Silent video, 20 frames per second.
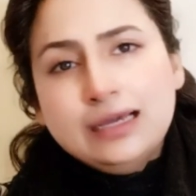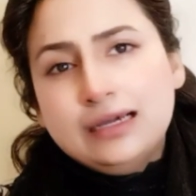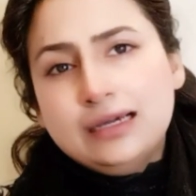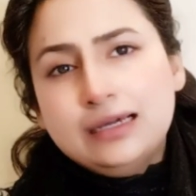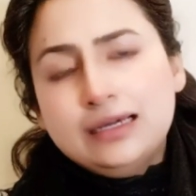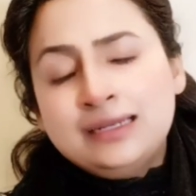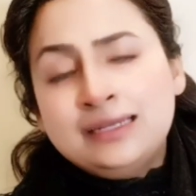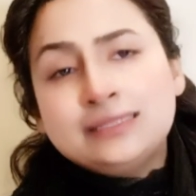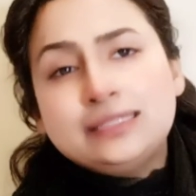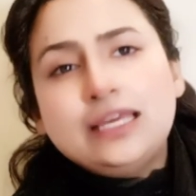
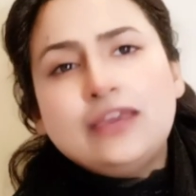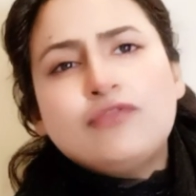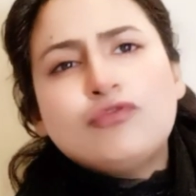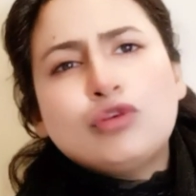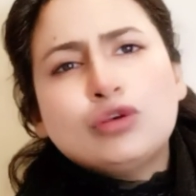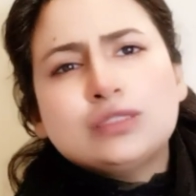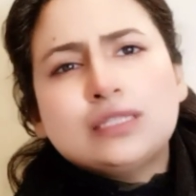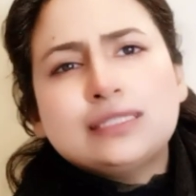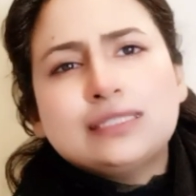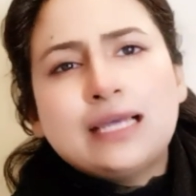लतीफ़
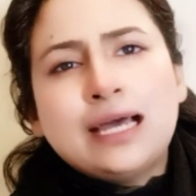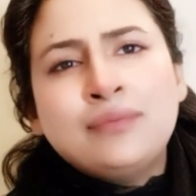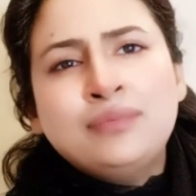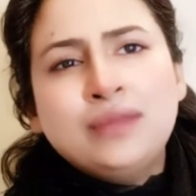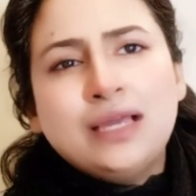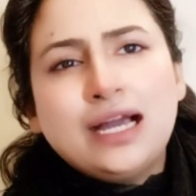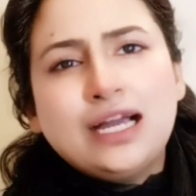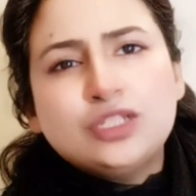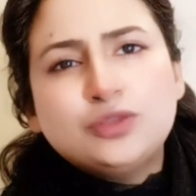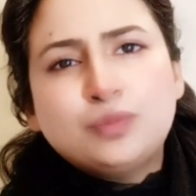कोसा साहब ने
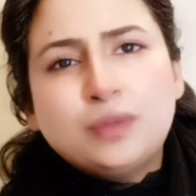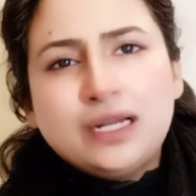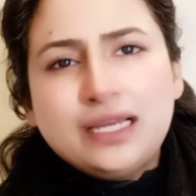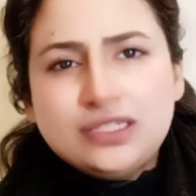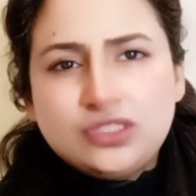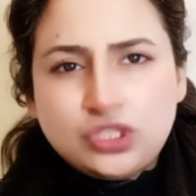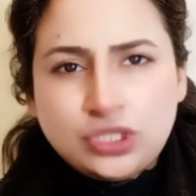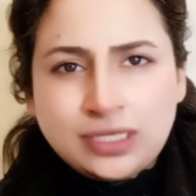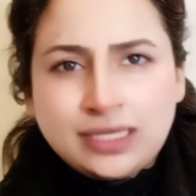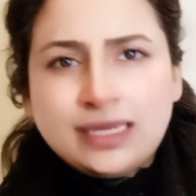आज बड़े
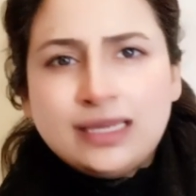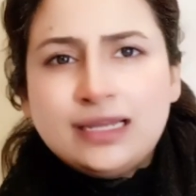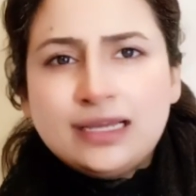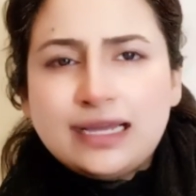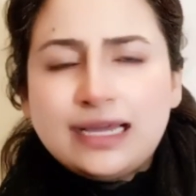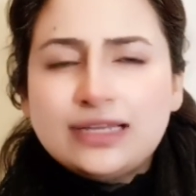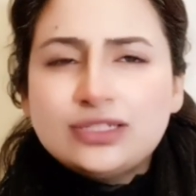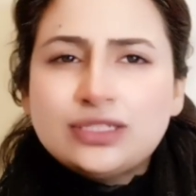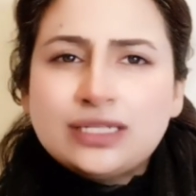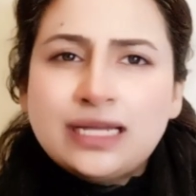छक्के
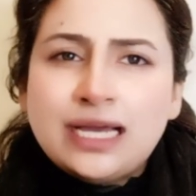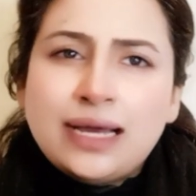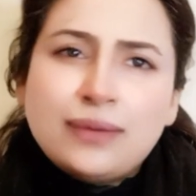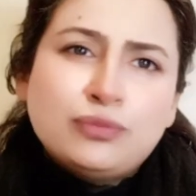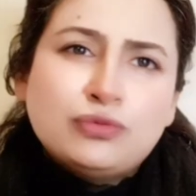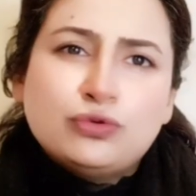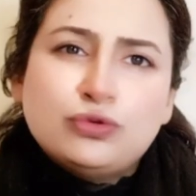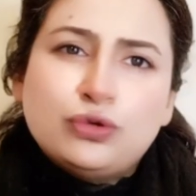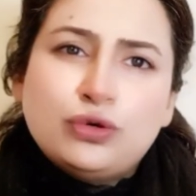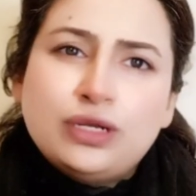लगाए जनाब
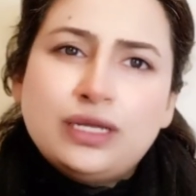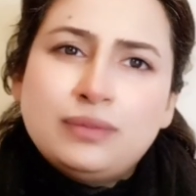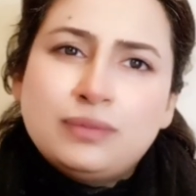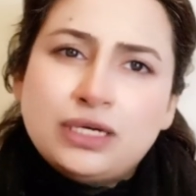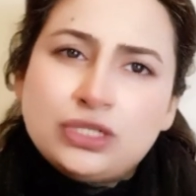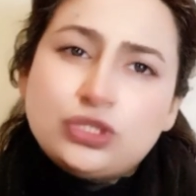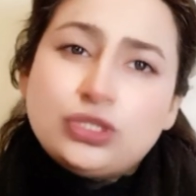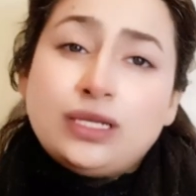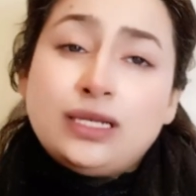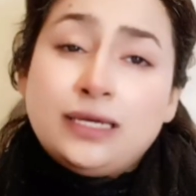उन्होंने
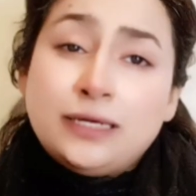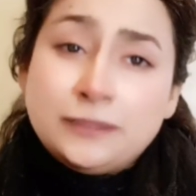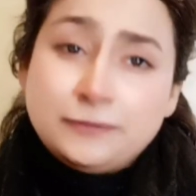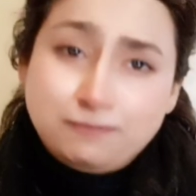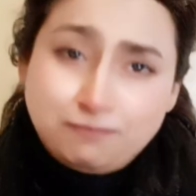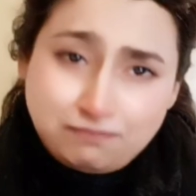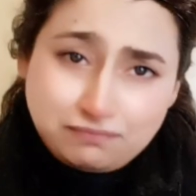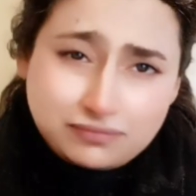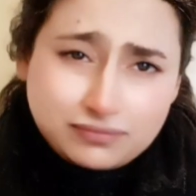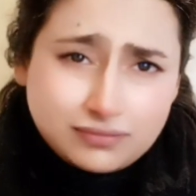
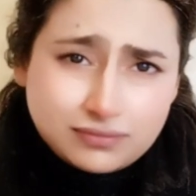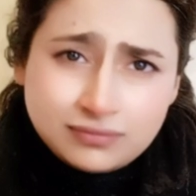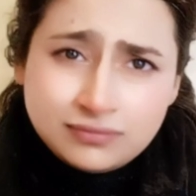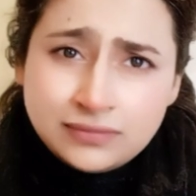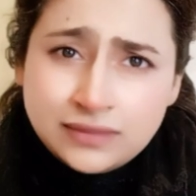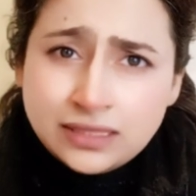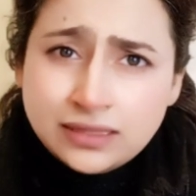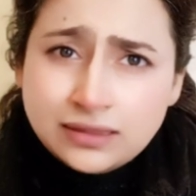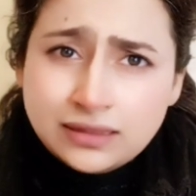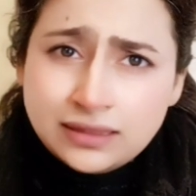
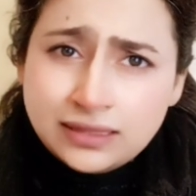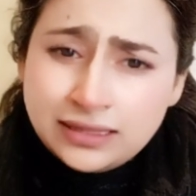माशाल्लाह